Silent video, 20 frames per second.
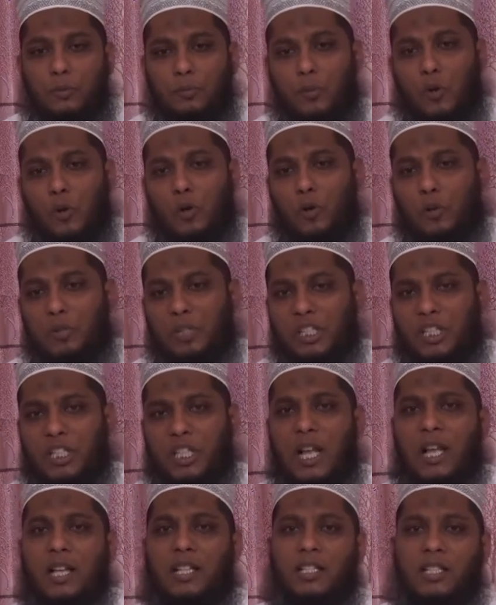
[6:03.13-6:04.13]
পূর্ণ
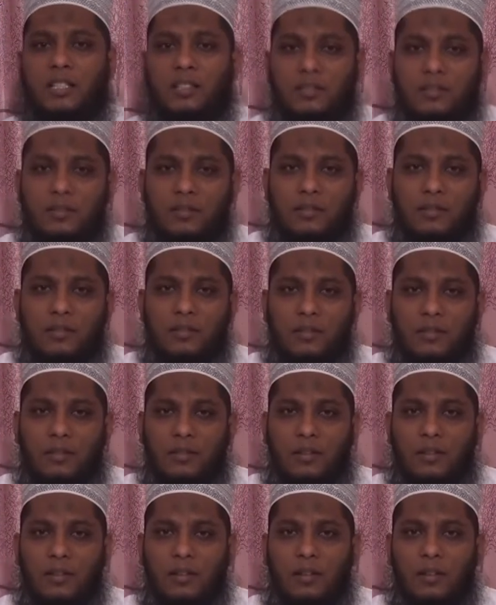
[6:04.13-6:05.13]
বিশ্বাস
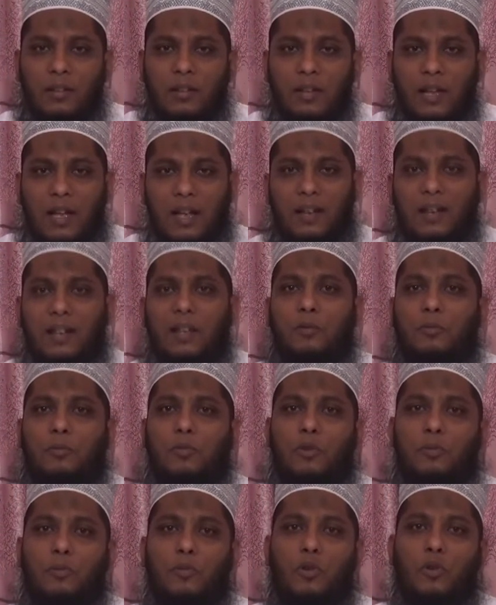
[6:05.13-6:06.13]
আল্লাহর
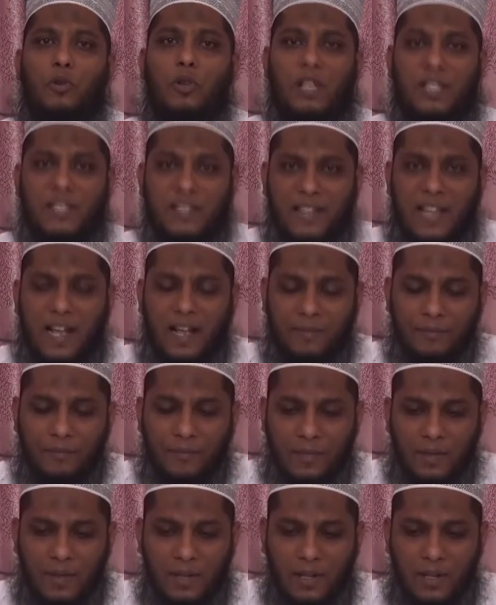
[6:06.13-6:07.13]
উপর পূর্ণ আস্থা
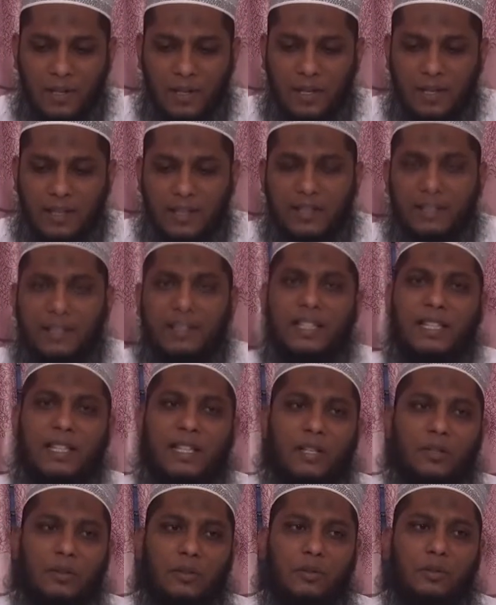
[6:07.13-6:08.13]

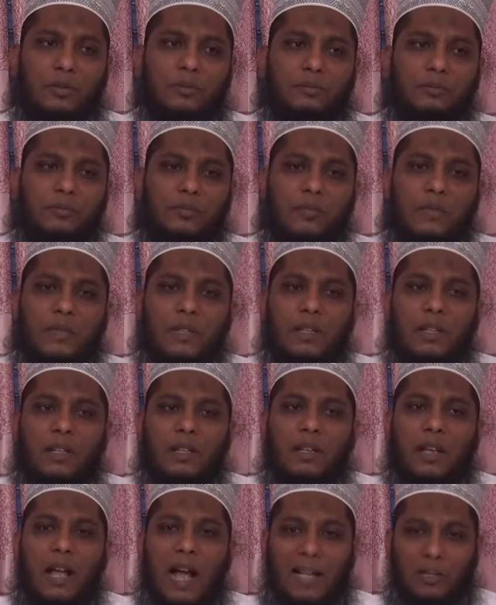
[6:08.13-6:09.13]
দ্বিতীয়ত
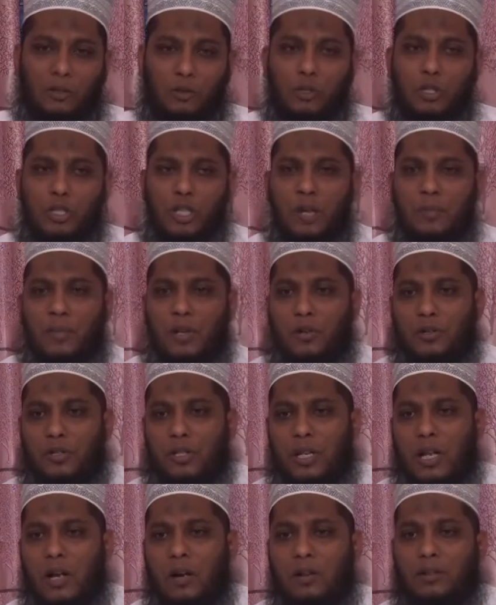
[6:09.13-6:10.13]

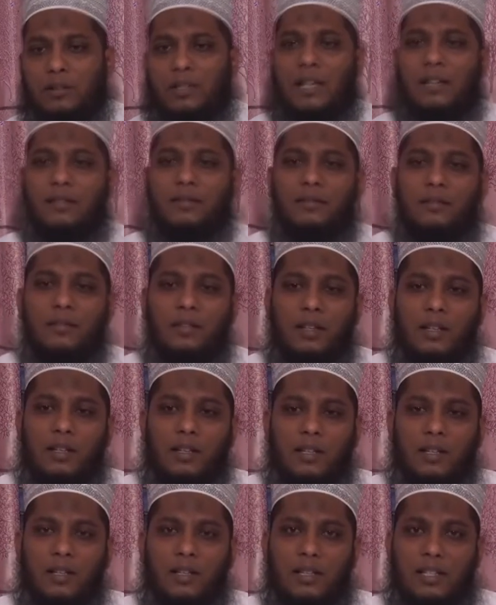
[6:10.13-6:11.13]
আত্মসমালোচনা অর্থাৎ
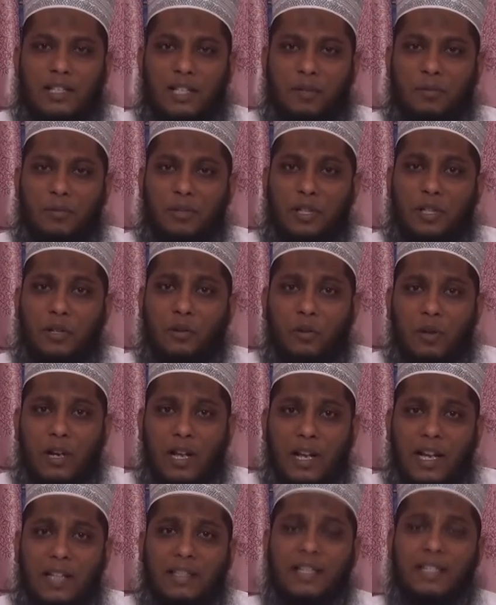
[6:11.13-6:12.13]
জীবনের
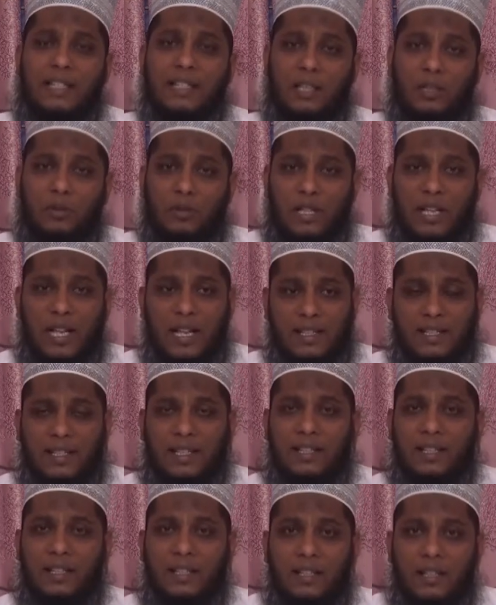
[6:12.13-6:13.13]
গোনাখাতা যেগুলি
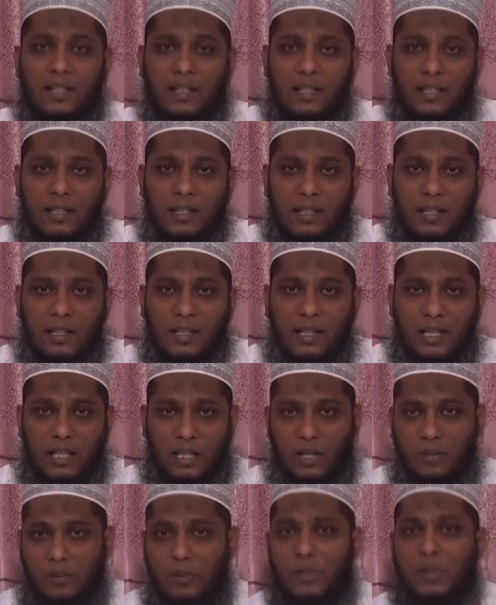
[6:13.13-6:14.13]
আছে এ
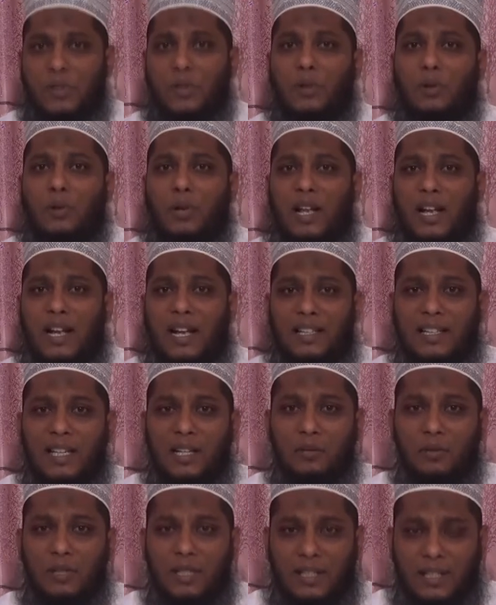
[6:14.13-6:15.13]
সমস্ত
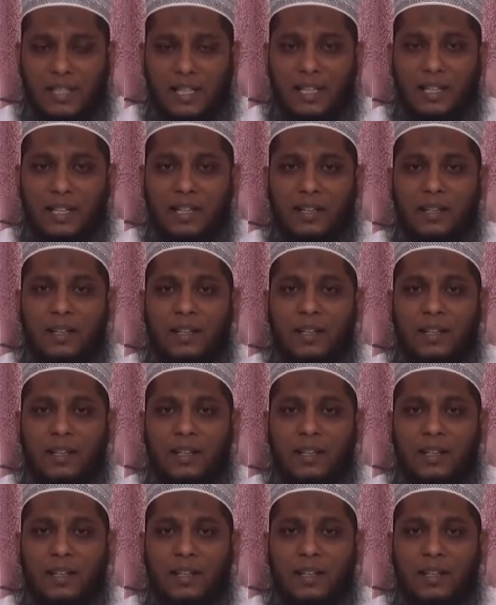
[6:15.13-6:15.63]
গোনাখাতাগুলির থেকে